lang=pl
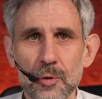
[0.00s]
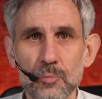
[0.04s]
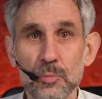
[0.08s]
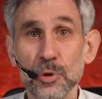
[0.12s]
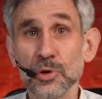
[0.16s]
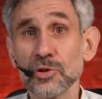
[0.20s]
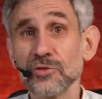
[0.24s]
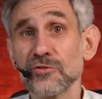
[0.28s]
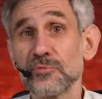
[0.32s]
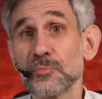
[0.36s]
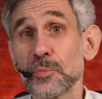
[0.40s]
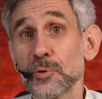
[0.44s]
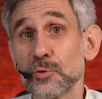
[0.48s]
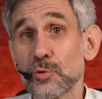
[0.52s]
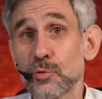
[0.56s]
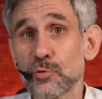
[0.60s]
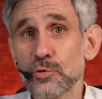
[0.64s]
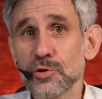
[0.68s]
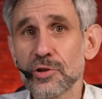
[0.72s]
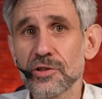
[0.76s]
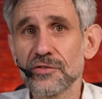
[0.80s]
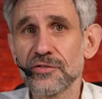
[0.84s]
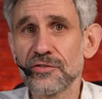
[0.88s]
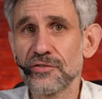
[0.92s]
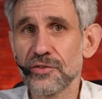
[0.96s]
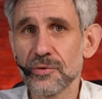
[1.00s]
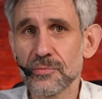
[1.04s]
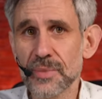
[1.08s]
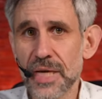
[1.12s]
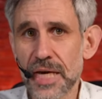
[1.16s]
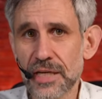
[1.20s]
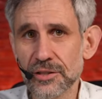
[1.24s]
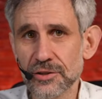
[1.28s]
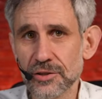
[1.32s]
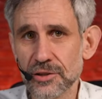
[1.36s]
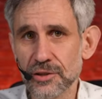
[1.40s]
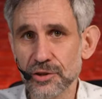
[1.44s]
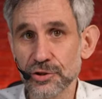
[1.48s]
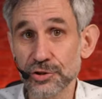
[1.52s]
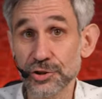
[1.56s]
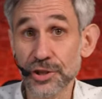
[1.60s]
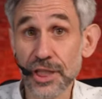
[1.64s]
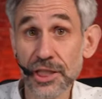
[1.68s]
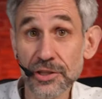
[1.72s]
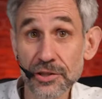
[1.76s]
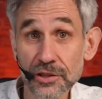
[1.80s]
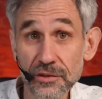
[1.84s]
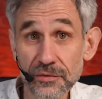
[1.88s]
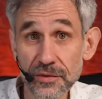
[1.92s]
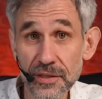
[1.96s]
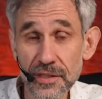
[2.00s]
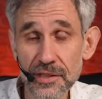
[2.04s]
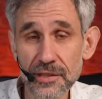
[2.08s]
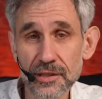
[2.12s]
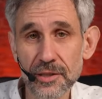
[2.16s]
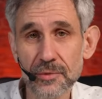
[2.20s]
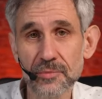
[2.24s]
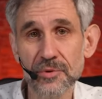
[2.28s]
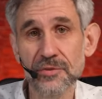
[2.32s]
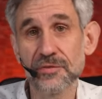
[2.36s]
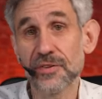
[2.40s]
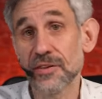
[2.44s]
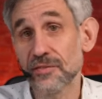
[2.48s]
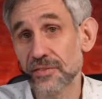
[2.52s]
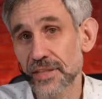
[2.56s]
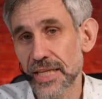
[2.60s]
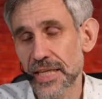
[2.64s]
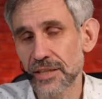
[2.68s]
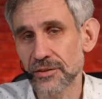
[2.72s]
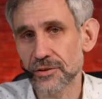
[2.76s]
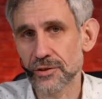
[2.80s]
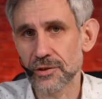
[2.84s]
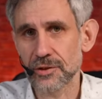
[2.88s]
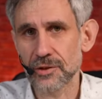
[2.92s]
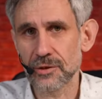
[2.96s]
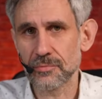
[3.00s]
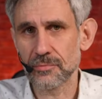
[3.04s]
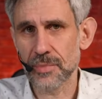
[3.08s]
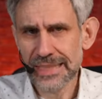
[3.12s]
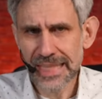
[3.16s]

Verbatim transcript: Motyw podróży w wymiarze rzeczywistym i wewnętrznym.